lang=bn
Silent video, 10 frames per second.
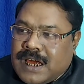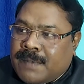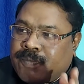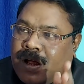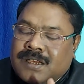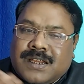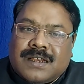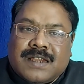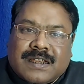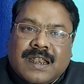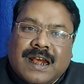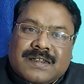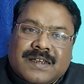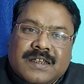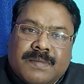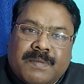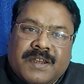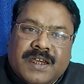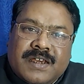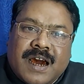তারপর আস্তে আস্তে একটা লাশকে যেভাবে
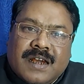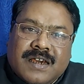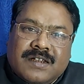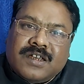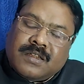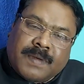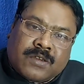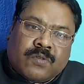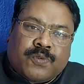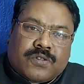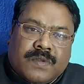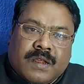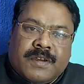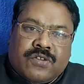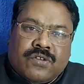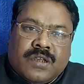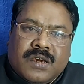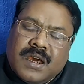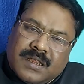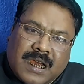নিয়ে যাওয়া যায় যেতে পারতো পোস্টমর্টমের জন্য
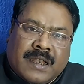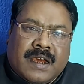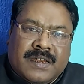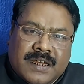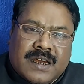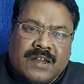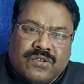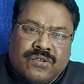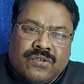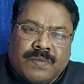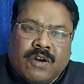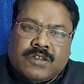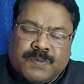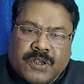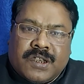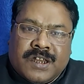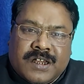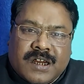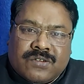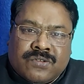থানায় নিয়ে যাওয়ার জন্য বা হসপিটালে
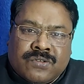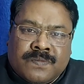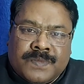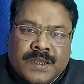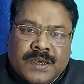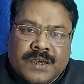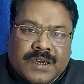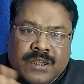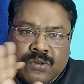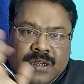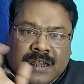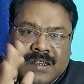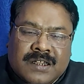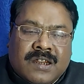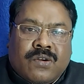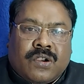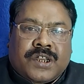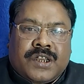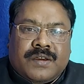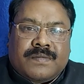নিয়ে যাওয়ার জন্য কিন্তু তার সেদিনে
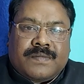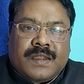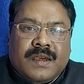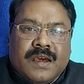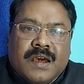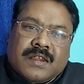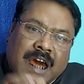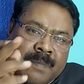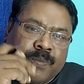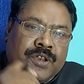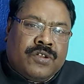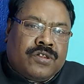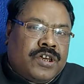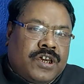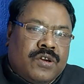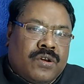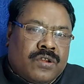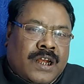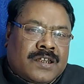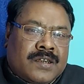ঘটেনি তার পরিণতি কি হলো
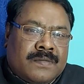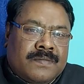আজ